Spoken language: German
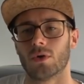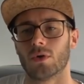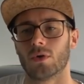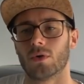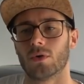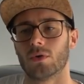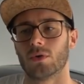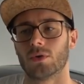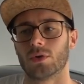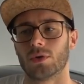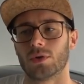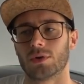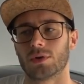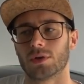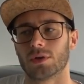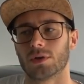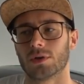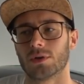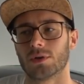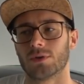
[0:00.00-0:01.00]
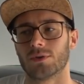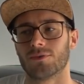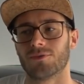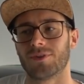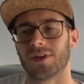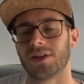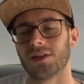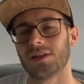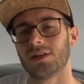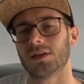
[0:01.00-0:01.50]
Und äh,
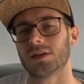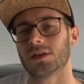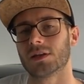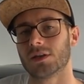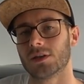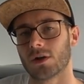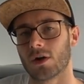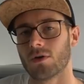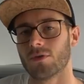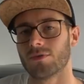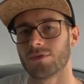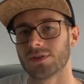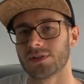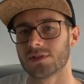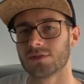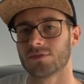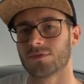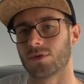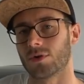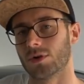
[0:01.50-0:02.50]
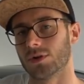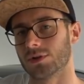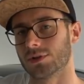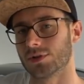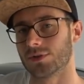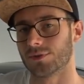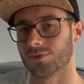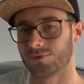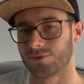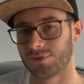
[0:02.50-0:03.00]
wenn ihr genau wissen
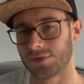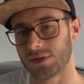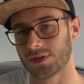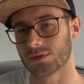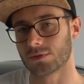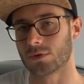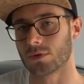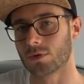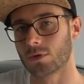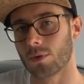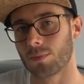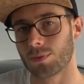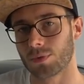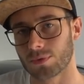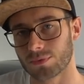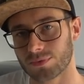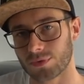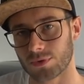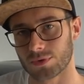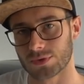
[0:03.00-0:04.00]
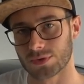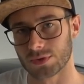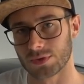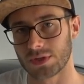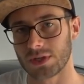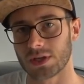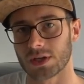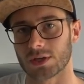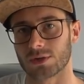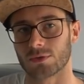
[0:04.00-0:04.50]
wollt, wie so eine Kupplung
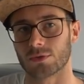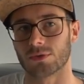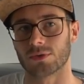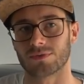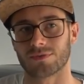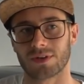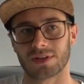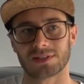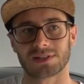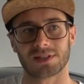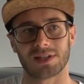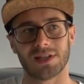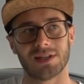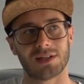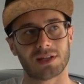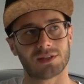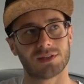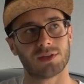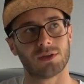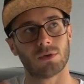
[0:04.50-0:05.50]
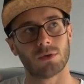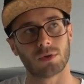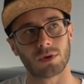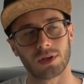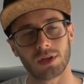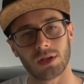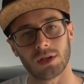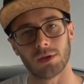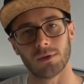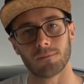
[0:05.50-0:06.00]
funktioniert und was in der
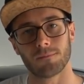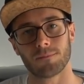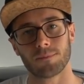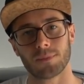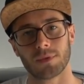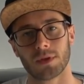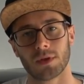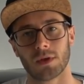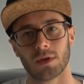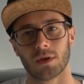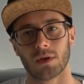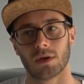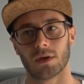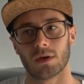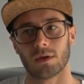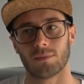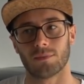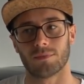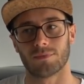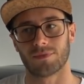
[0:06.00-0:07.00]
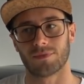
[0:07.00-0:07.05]
Theorie ähm,